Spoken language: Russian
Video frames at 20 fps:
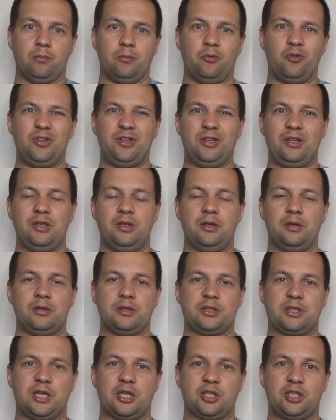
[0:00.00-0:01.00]
он не
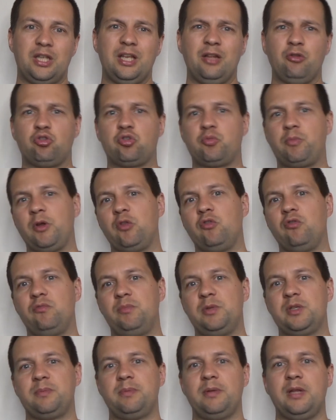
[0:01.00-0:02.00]
скажет, я лучше пойду в
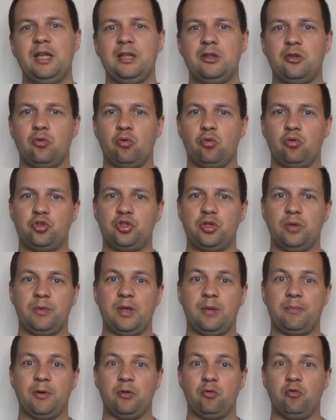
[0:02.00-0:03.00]
бесплатную, чем
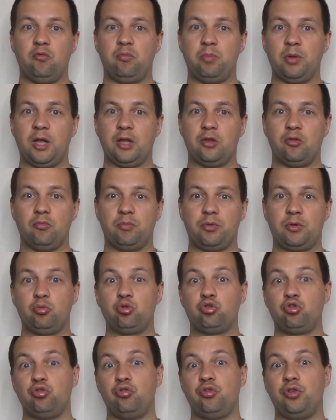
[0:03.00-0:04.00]
я пойду в платную, потому
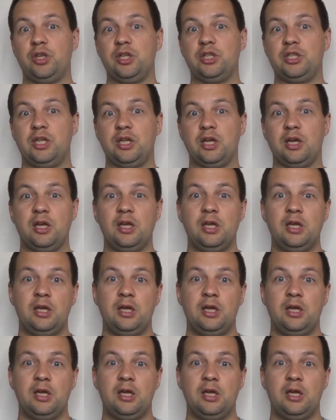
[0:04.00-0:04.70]
что у него нет денег